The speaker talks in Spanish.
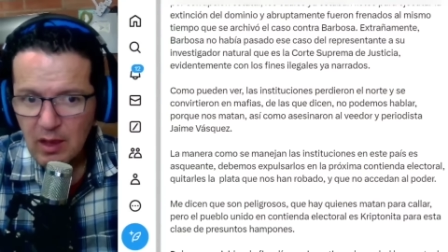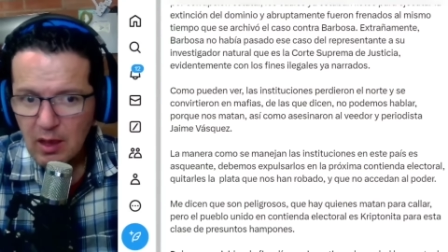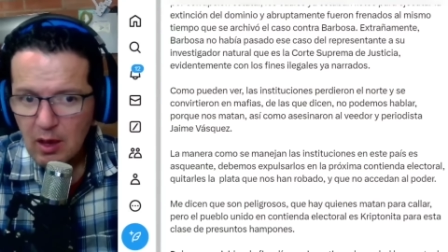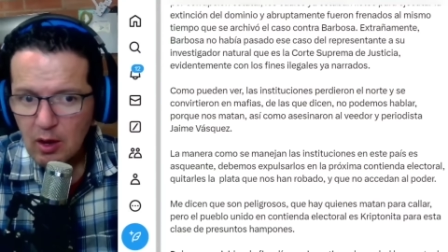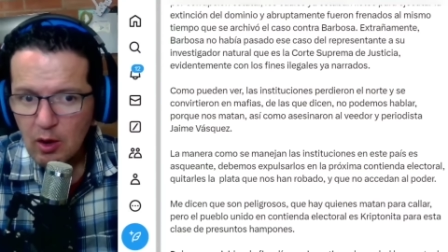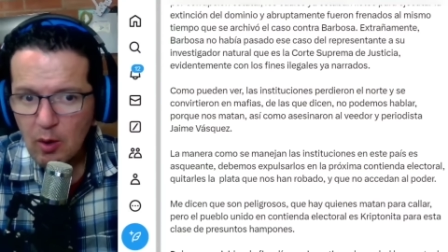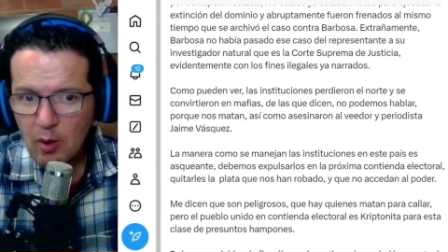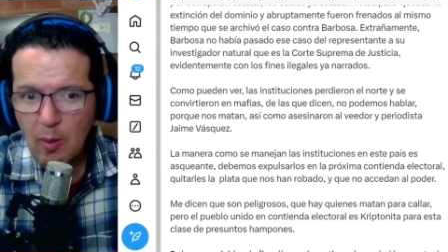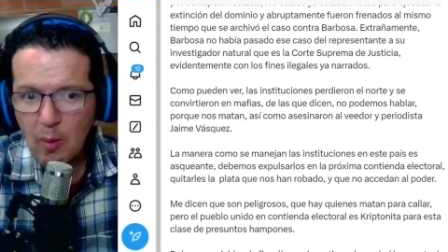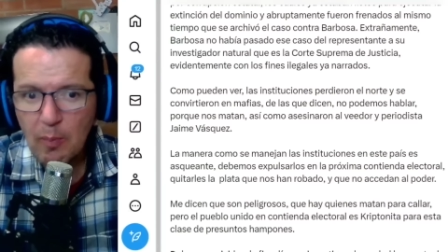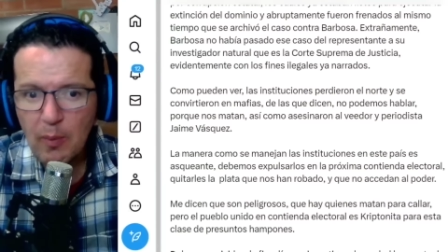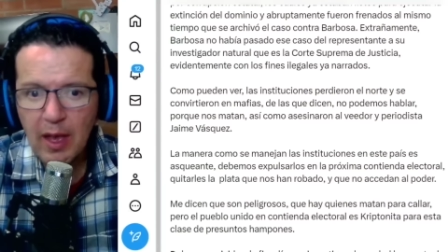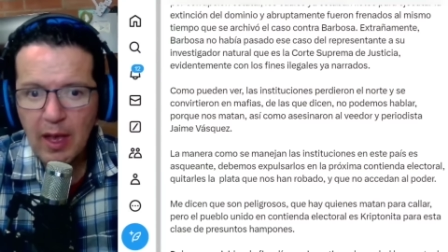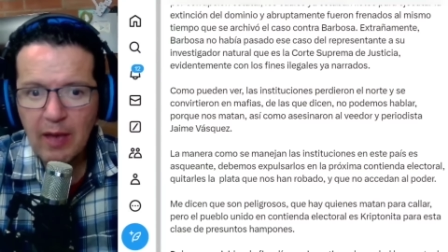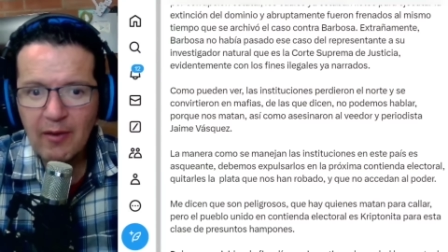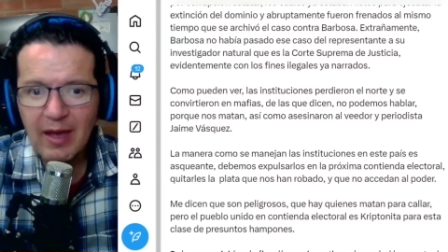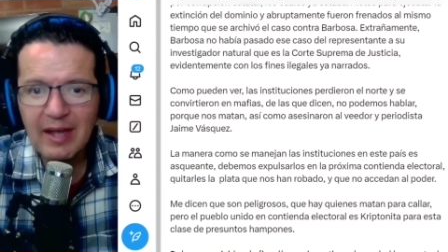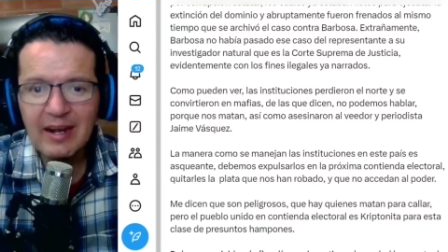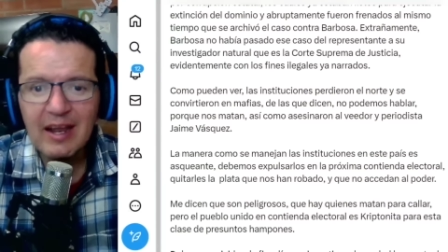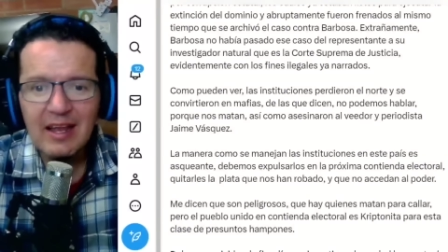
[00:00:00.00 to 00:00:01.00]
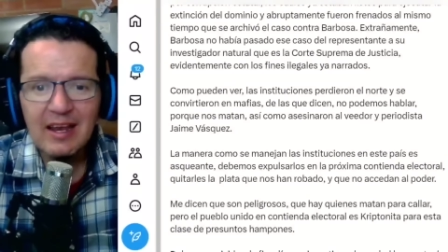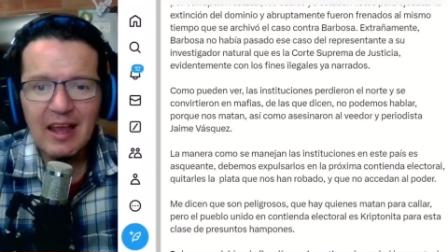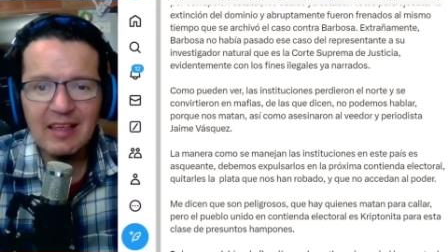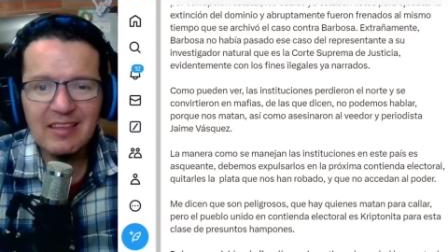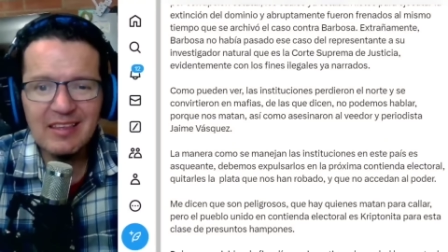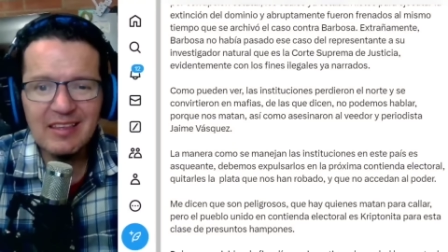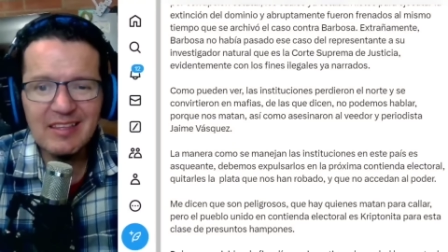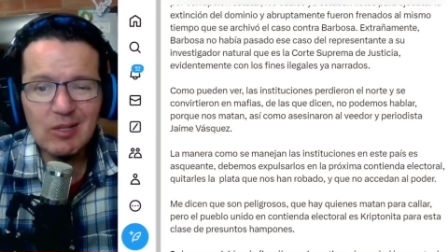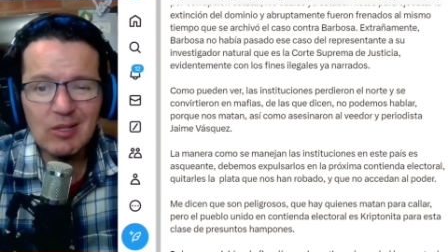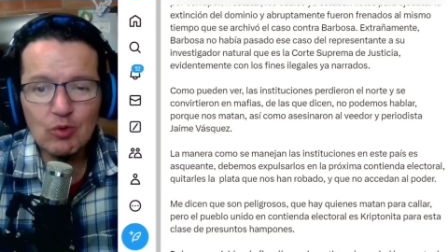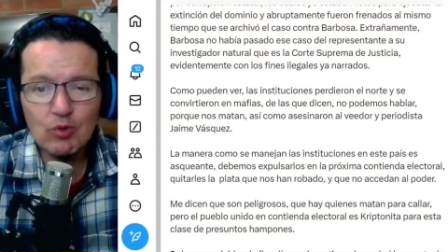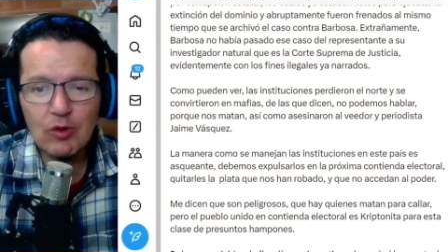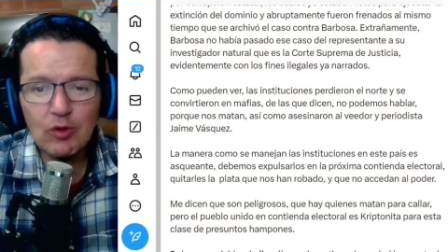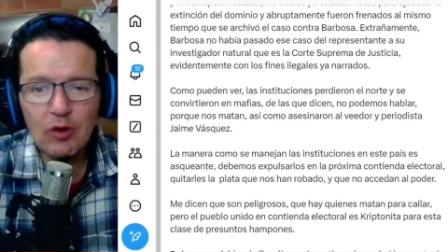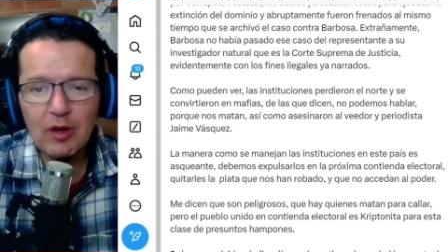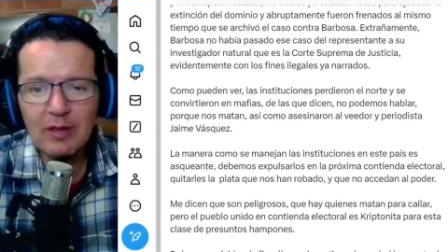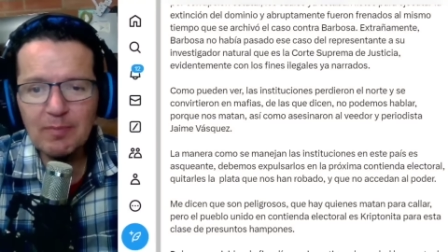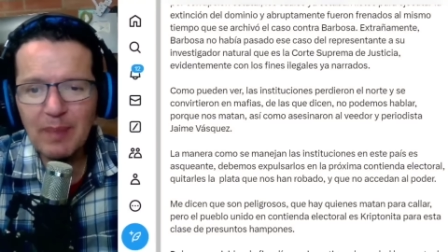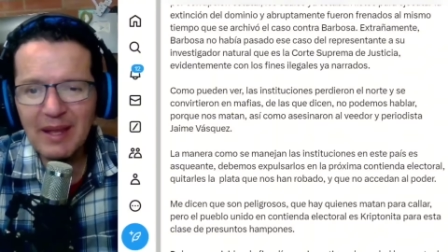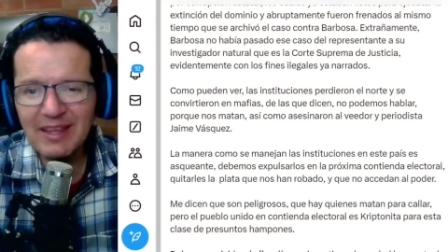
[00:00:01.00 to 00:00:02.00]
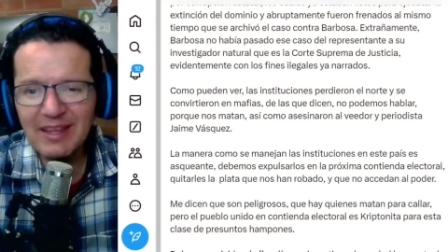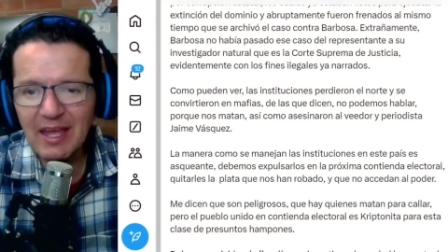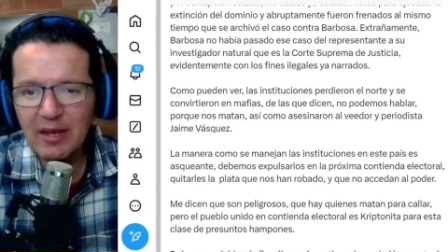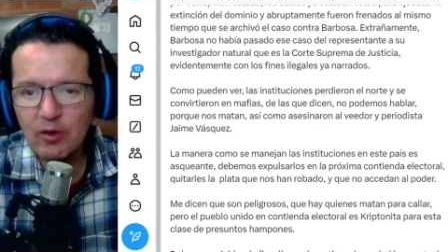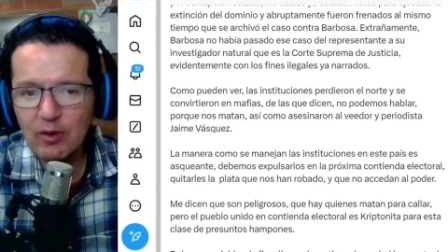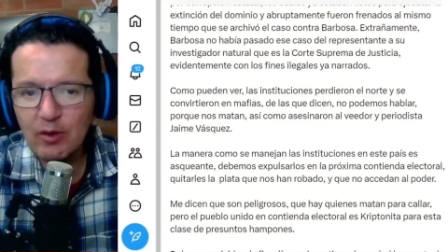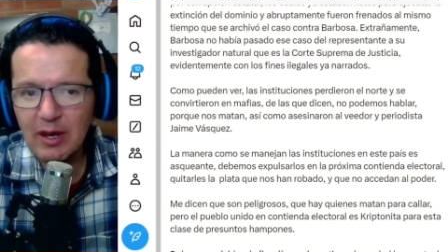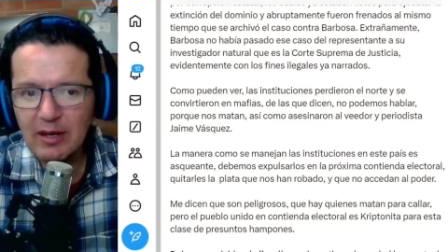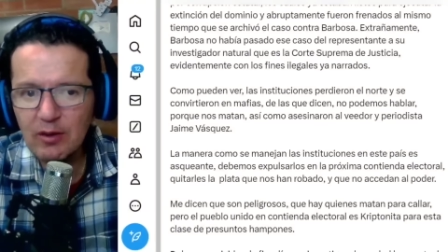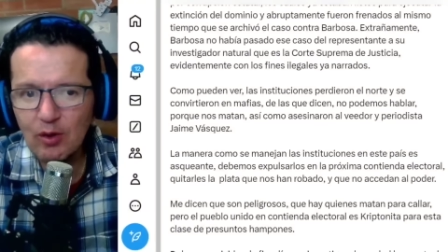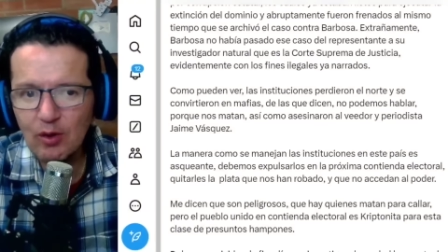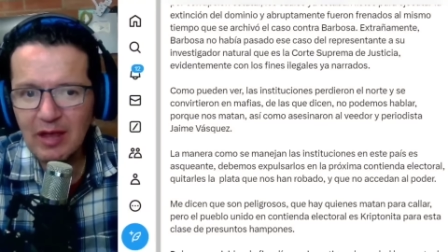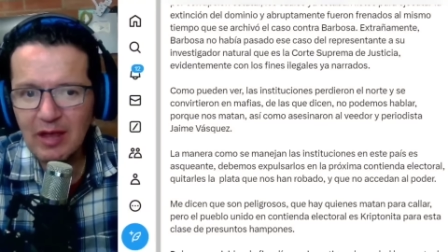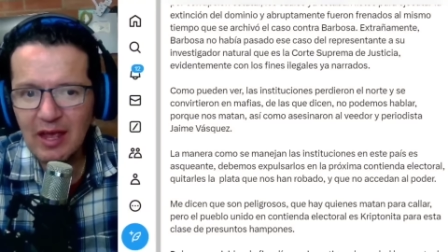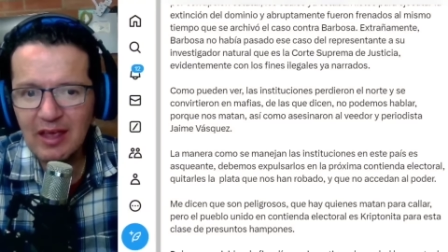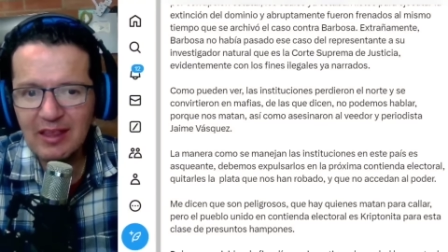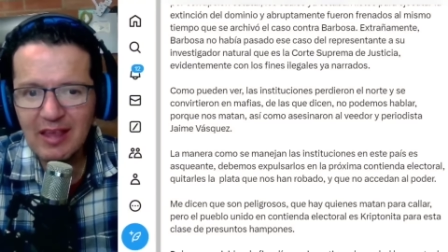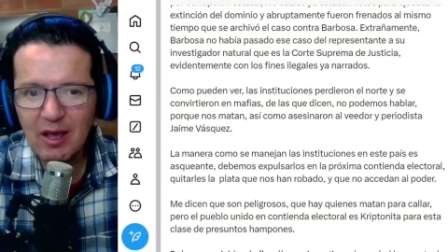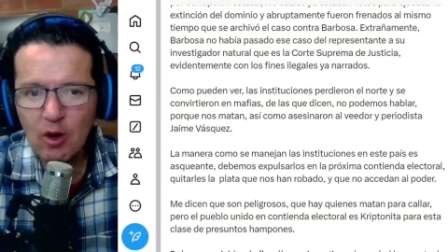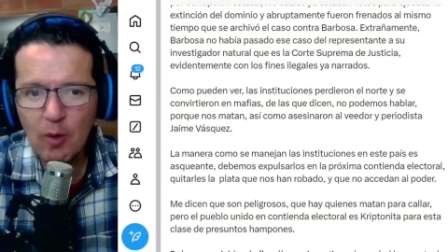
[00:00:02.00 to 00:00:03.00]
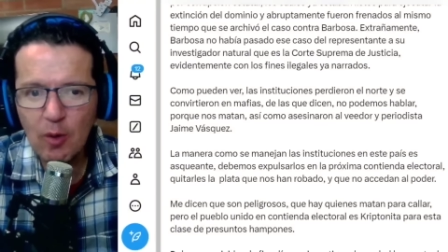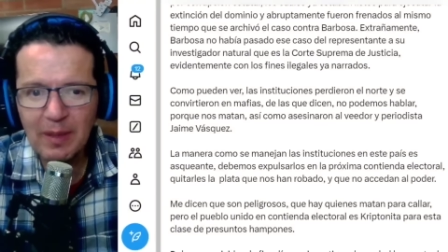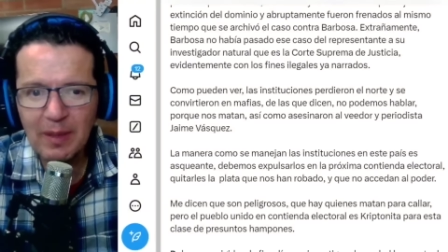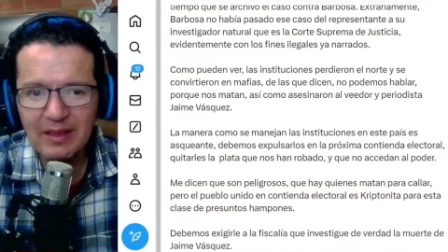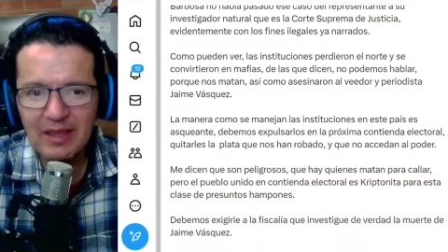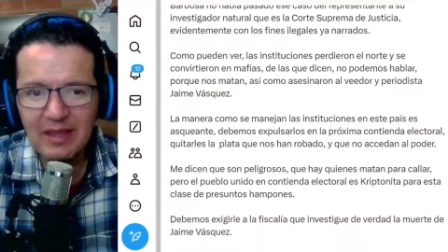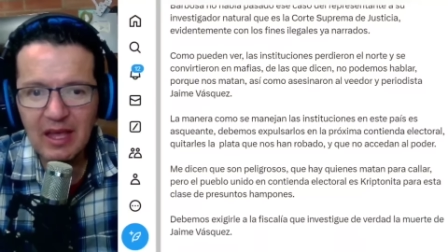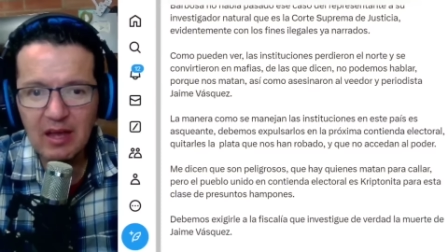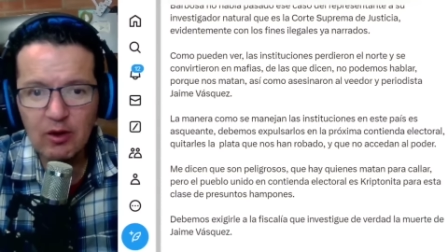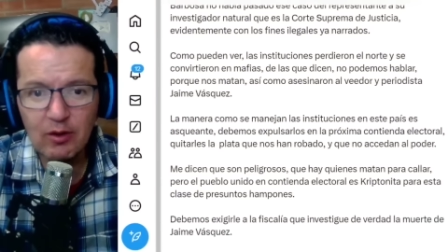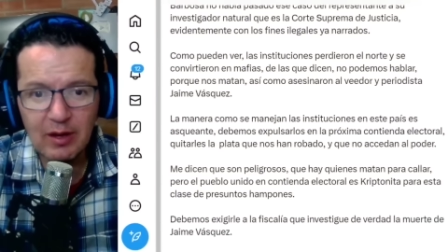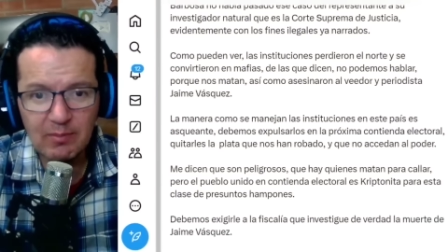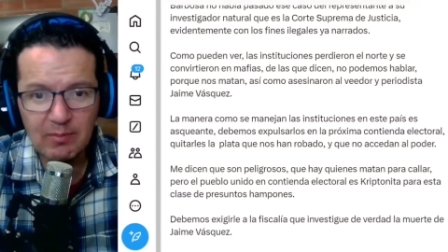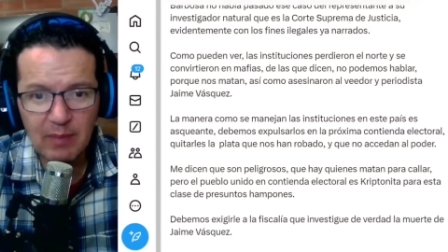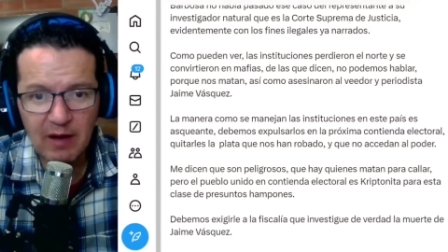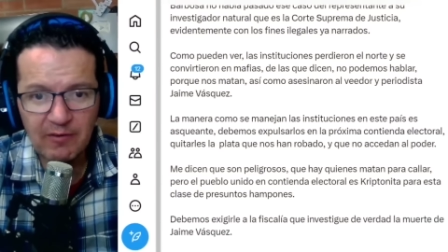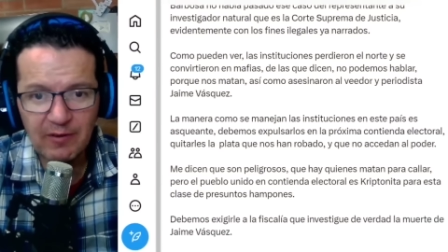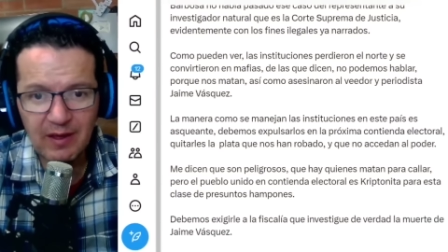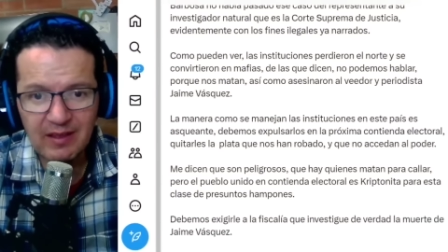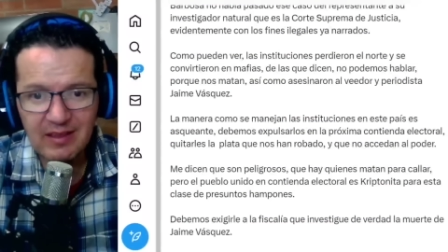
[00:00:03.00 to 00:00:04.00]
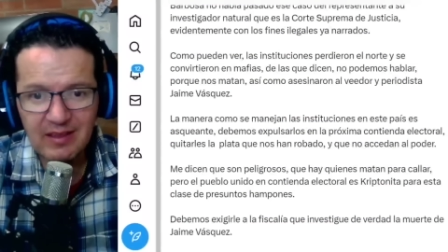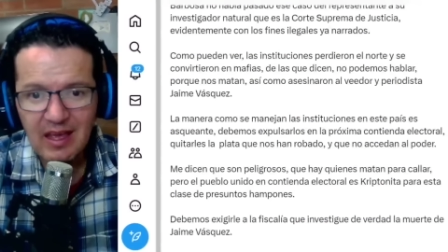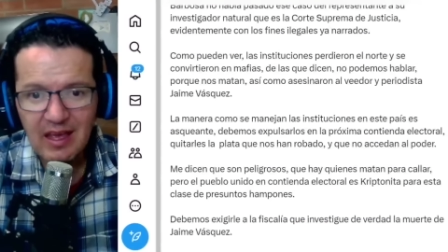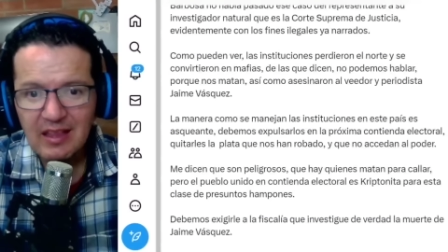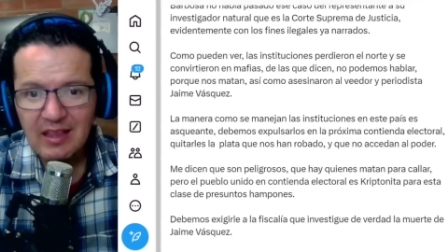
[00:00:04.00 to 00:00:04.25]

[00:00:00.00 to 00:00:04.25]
Como puede ver, las instituciones perdieron el norte y se convirtieron en mafias,